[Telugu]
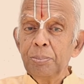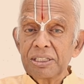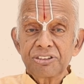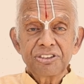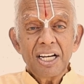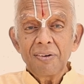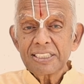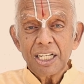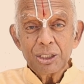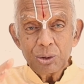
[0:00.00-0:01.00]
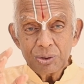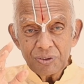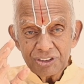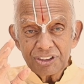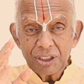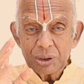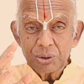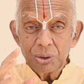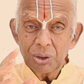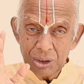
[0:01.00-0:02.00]
మత్స్యావతారంలో విశేషం ఎంత
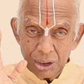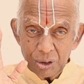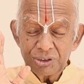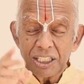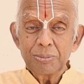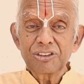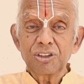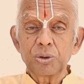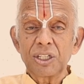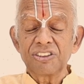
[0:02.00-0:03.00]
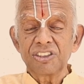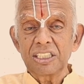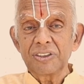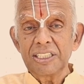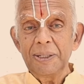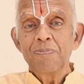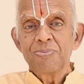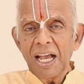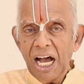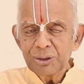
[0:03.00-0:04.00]
ఉందో ఒకసారి మత్స్యపురాణం చదవండి
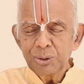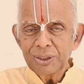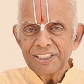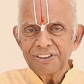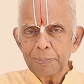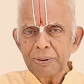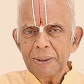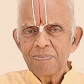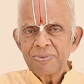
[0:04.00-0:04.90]
అందుకని చెప్పి